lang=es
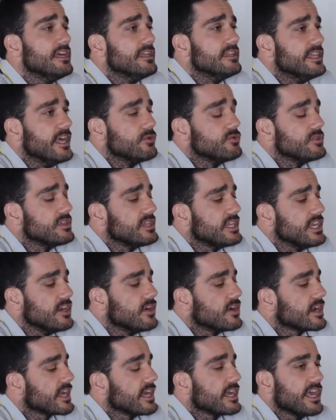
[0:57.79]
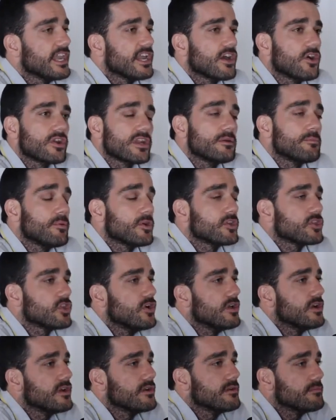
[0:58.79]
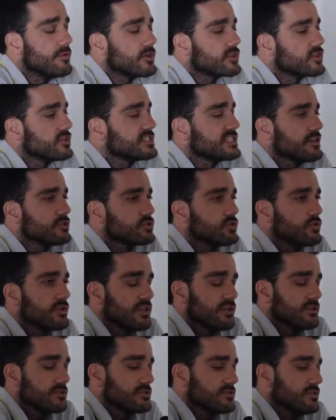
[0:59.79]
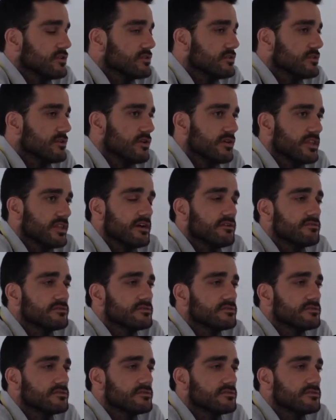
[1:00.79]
de un tío que quiere correr por todo, el, por todo Estados Unidos, no, o de